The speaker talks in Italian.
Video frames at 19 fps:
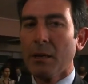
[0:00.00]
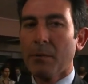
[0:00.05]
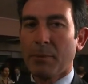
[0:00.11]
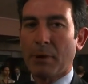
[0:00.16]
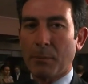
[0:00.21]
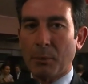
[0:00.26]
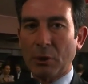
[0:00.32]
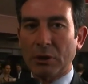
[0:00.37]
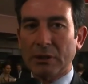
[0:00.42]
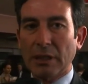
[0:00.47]
per
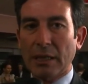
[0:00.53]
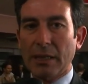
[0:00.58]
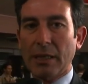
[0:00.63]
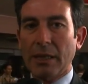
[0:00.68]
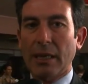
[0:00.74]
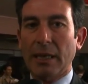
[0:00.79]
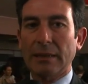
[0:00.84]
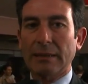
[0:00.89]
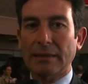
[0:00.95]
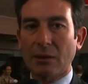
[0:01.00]

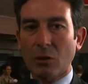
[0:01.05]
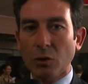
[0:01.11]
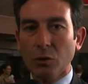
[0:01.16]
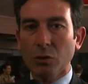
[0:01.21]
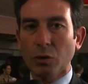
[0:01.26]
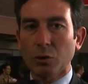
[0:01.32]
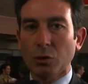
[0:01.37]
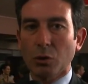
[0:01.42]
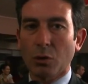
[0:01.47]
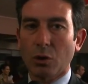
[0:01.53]
portare al
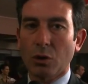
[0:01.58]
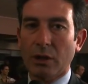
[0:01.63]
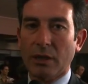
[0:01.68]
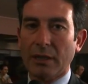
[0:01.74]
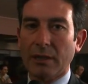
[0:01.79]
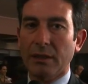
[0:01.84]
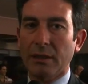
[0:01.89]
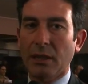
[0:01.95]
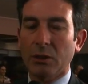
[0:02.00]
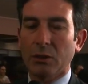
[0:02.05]
secondo turno il
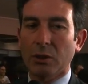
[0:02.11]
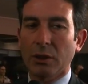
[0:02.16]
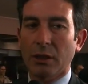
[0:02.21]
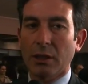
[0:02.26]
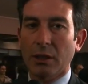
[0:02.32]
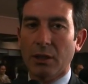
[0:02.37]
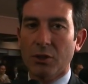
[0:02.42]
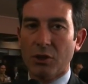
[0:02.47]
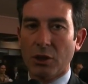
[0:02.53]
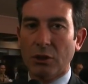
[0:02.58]
candidato
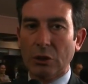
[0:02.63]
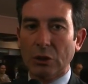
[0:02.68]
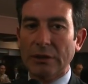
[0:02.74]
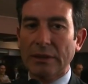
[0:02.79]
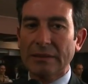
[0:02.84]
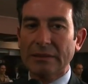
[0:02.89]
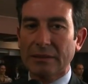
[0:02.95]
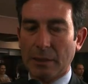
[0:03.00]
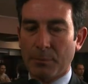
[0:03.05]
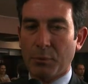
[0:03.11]
del
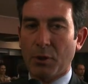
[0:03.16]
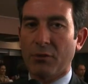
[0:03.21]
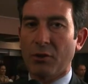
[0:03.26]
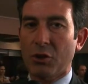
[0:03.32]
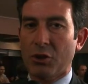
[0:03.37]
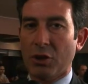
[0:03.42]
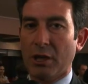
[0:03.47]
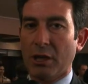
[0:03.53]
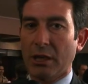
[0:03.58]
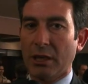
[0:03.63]
centrodestra e poi
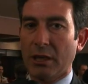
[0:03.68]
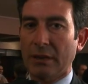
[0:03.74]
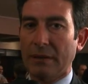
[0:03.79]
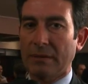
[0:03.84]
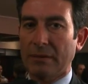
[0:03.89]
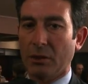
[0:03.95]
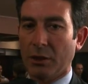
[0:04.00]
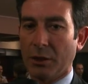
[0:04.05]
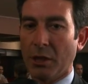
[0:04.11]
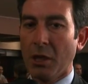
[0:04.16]
vincere le
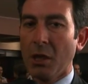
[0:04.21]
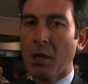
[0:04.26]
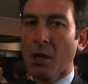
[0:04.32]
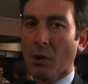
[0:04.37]
elezioni.